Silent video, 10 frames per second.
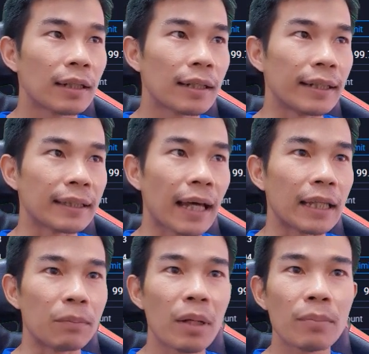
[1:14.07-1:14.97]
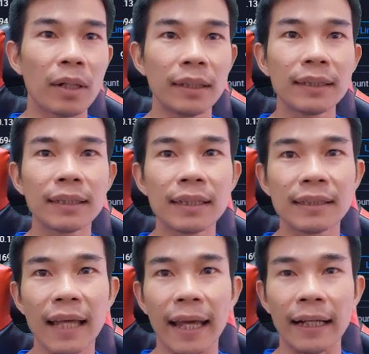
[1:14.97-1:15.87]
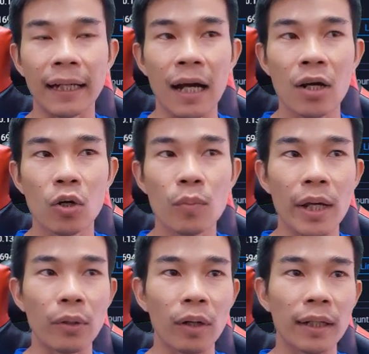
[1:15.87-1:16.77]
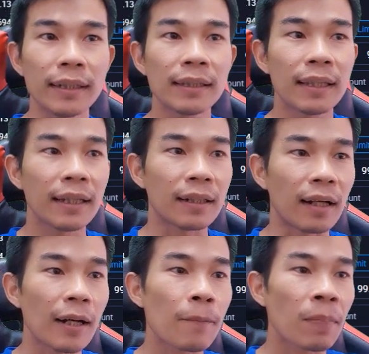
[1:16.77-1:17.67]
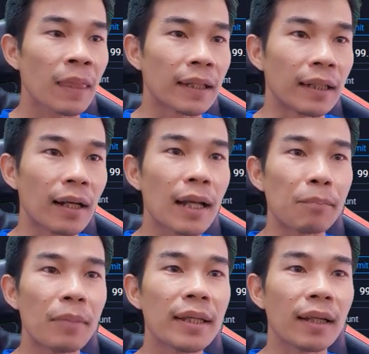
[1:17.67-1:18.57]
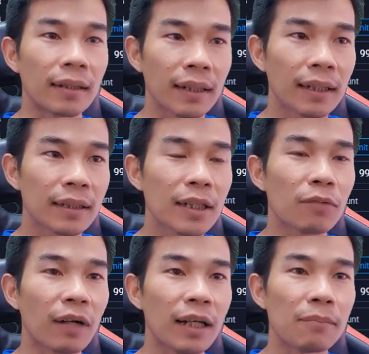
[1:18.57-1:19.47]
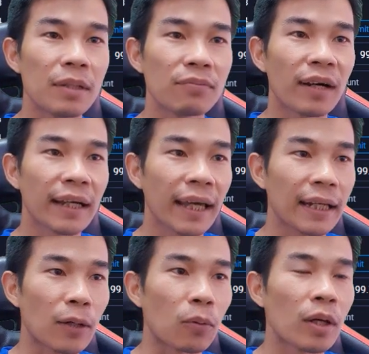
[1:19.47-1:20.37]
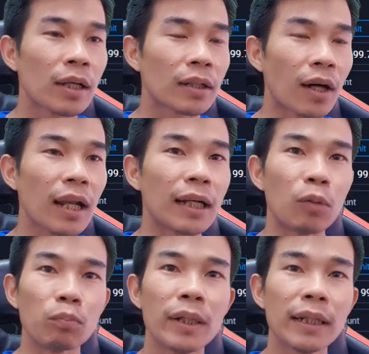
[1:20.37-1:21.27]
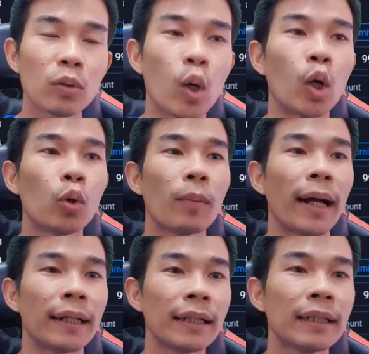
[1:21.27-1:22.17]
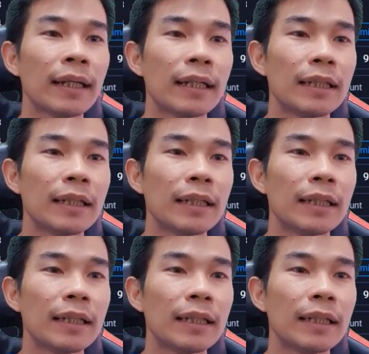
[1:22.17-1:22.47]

Nên hiện tại thì Pi mà list ở trên sàn Huobi hoặc là XT rồi đó thì đó là Pi thật ha, chứ không phải là Pi pha ke đâu, đó là đồng Pi Network của các bạn đấy.